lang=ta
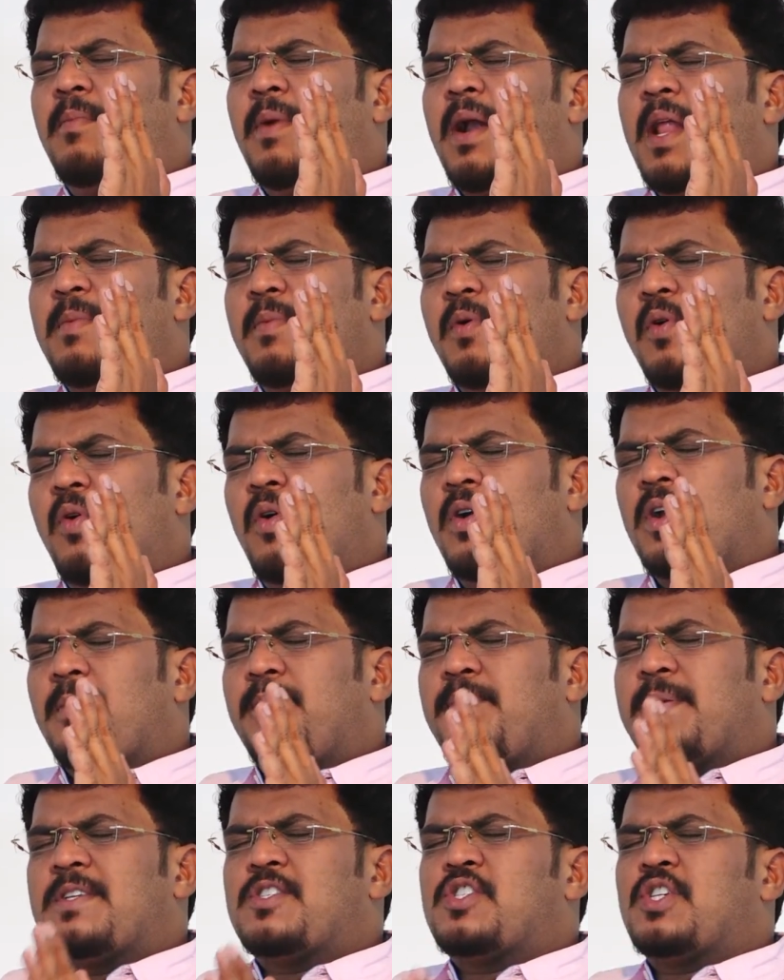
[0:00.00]
மலை போன்ற
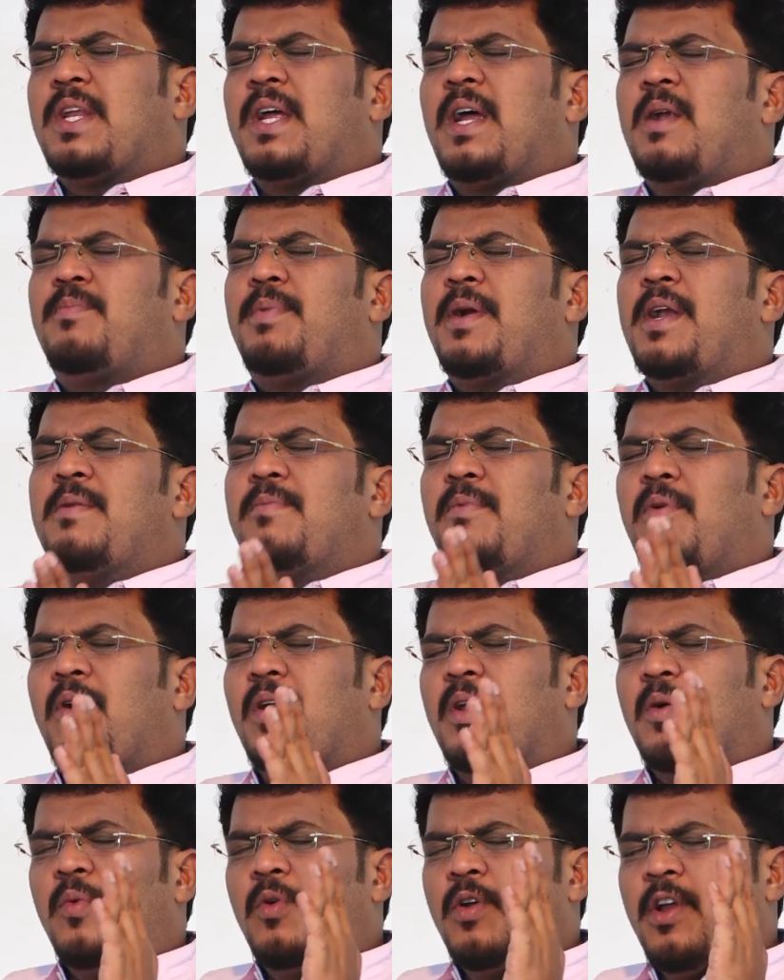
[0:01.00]
பிரச்சனைகள் பனி
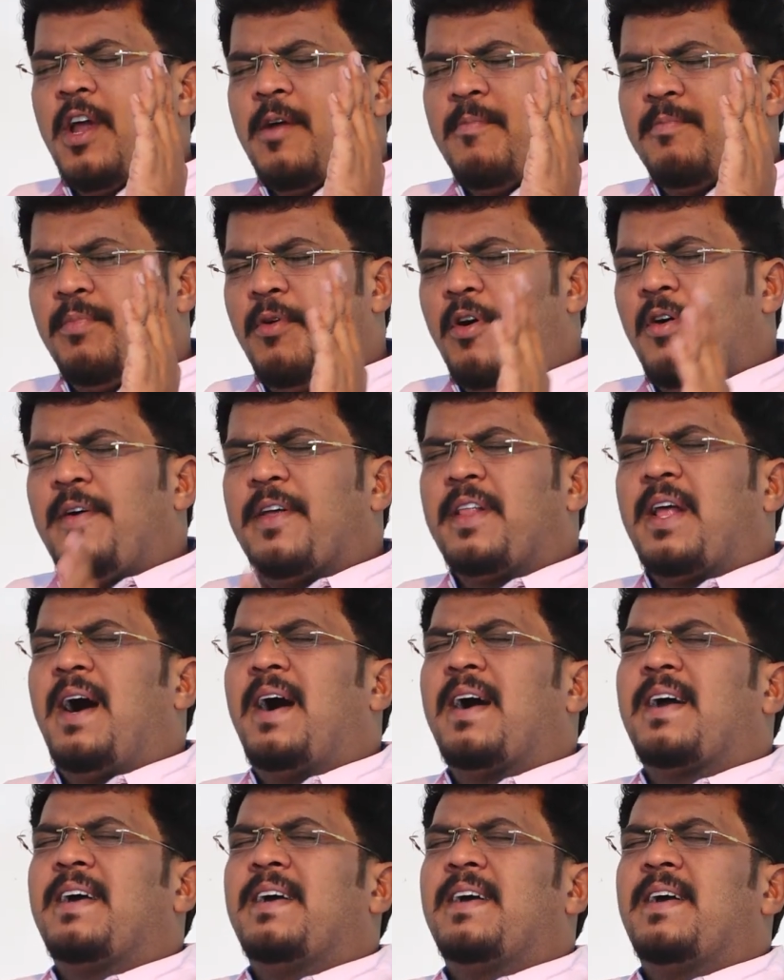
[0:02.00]
போல உருகி
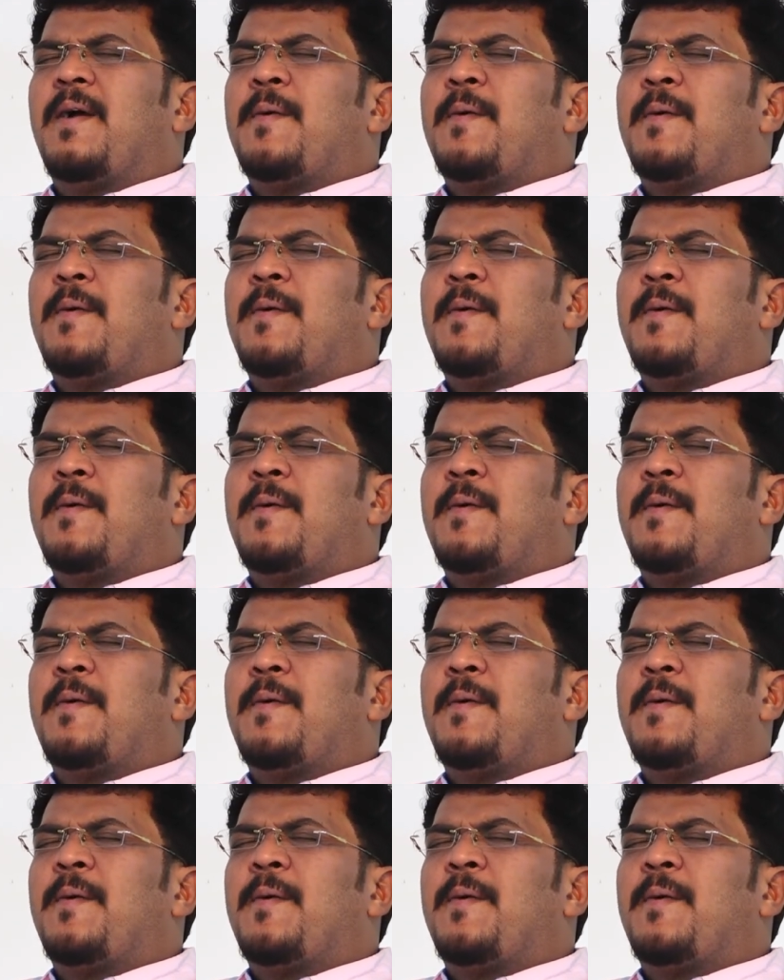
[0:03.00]
போவதாக